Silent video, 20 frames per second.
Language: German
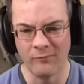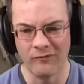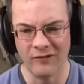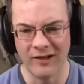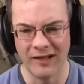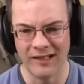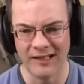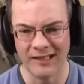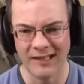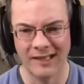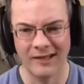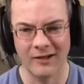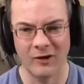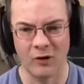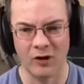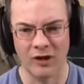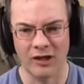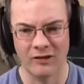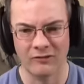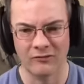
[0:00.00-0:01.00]
vielleicht ein
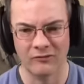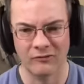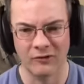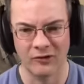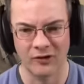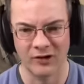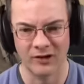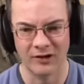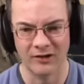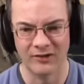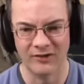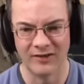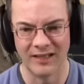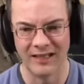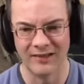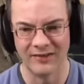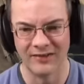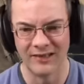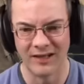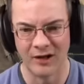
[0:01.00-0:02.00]
Leuchtfeuer ist.
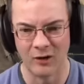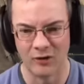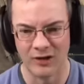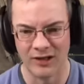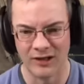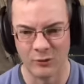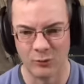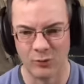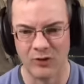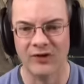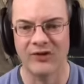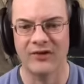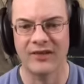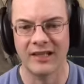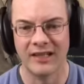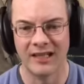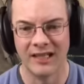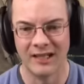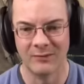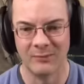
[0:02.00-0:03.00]
Er sieht auch nicht gut aus.
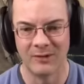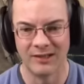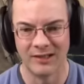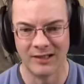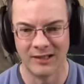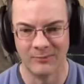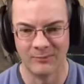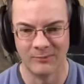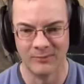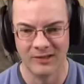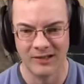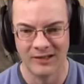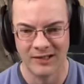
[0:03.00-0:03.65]
Hier eher mit dem